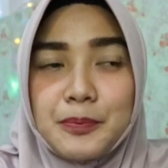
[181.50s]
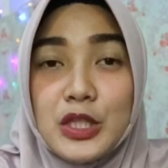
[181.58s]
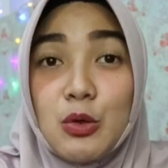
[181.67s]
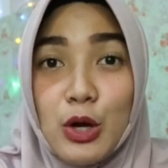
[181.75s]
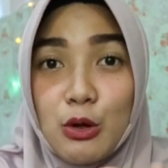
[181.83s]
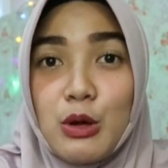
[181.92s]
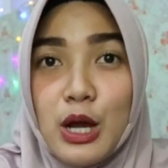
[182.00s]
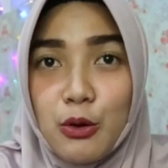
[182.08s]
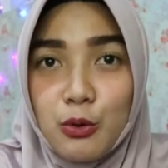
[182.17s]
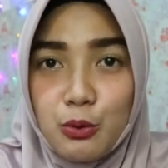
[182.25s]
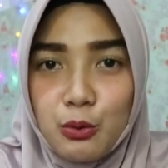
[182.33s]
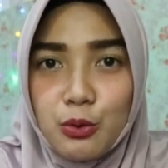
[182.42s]
di warung
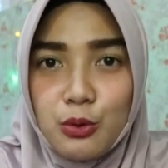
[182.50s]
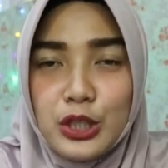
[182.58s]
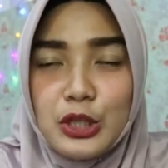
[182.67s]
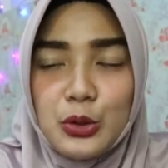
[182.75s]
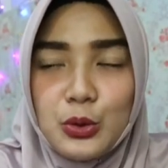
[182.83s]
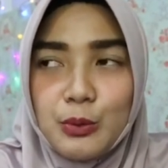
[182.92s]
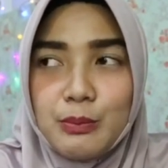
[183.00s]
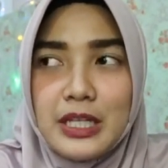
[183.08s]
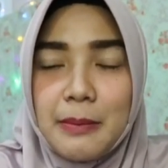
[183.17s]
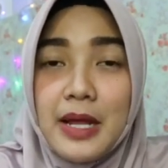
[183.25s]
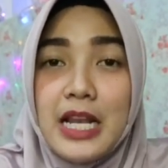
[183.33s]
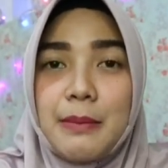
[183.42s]
aku itu
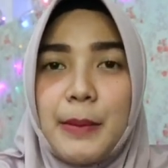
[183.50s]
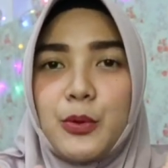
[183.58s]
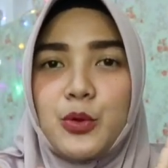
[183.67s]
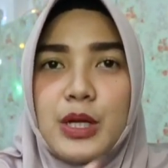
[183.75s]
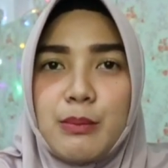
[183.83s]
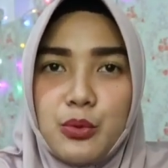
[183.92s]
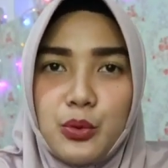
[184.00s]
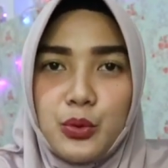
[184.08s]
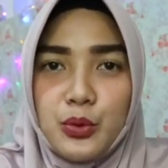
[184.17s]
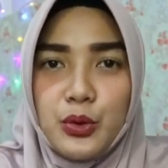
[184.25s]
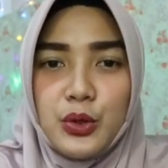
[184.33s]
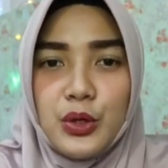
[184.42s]
minimal
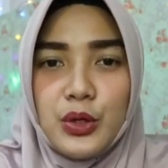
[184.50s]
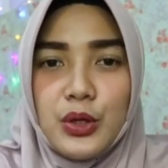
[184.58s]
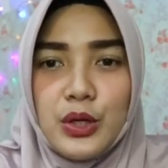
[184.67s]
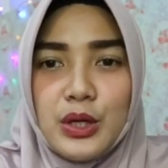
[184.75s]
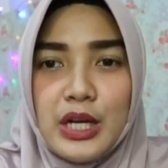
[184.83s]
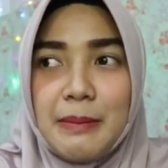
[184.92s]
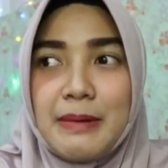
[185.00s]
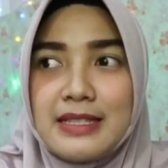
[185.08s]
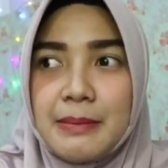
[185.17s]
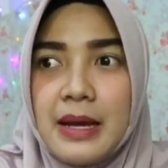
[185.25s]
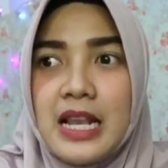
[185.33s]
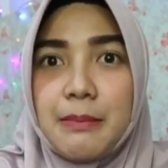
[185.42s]
50.000 eh
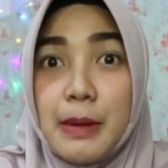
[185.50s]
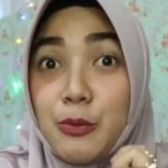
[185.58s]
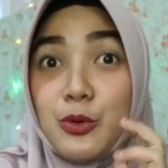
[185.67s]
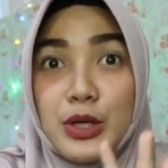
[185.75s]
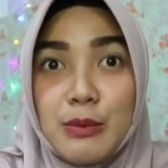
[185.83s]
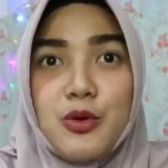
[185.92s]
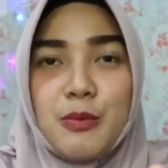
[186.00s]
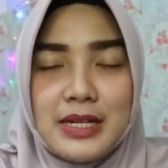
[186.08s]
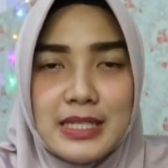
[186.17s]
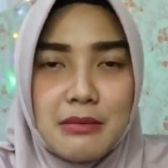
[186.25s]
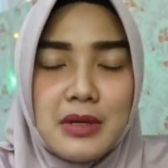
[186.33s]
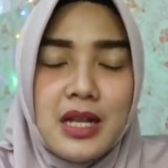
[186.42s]
maksimal 50.000
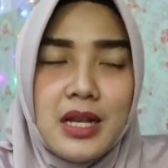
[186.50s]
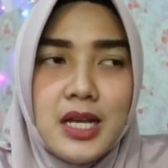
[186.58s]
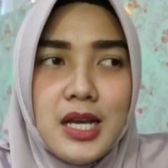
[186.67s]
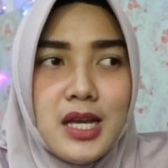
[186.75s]
maksimal